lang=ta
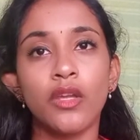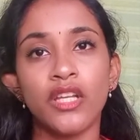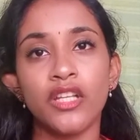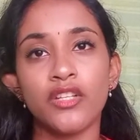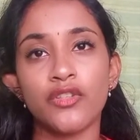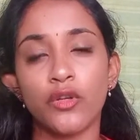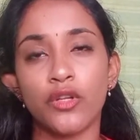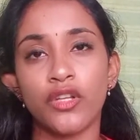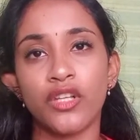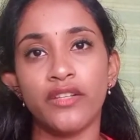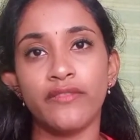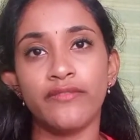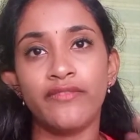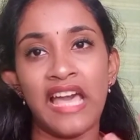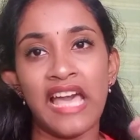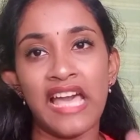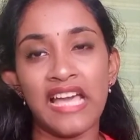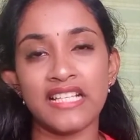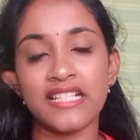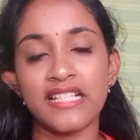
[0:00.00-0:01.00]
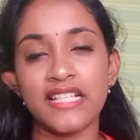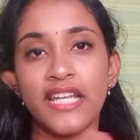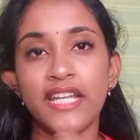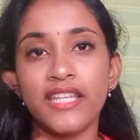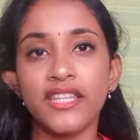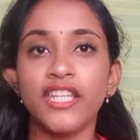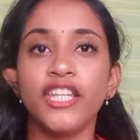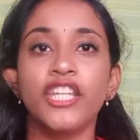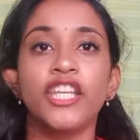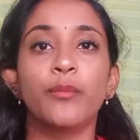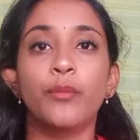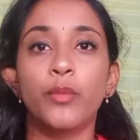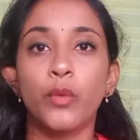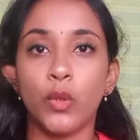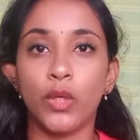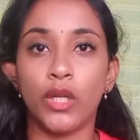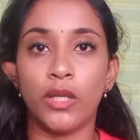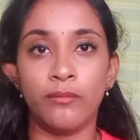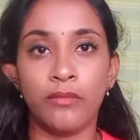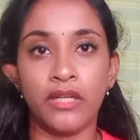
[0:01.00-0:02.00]
என்ன சொல்கிறது வேக்ஸ் எடுத்து நீங்கள்
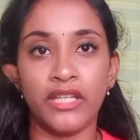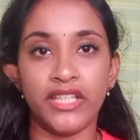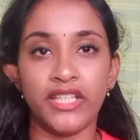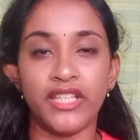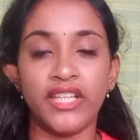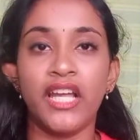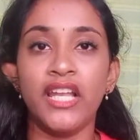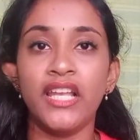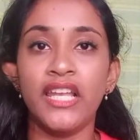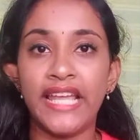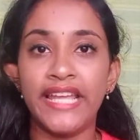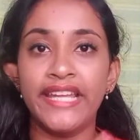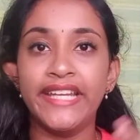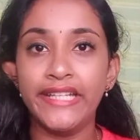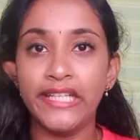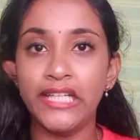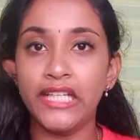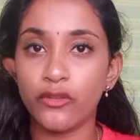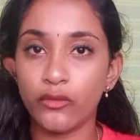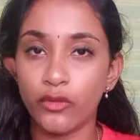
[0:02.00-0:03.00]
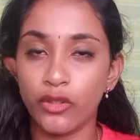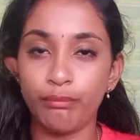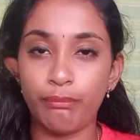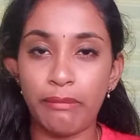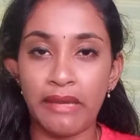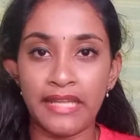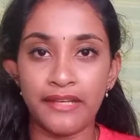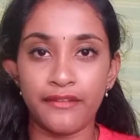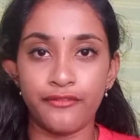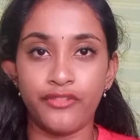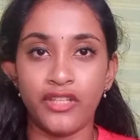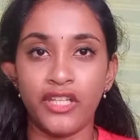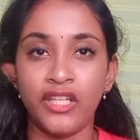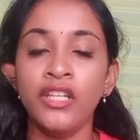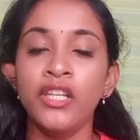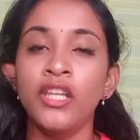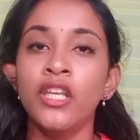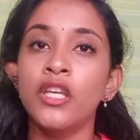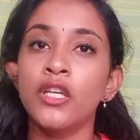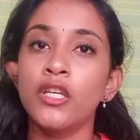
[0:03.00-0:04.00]
போடுற மாதிரி தான் லைட் லிக்விட் பேரஃபின்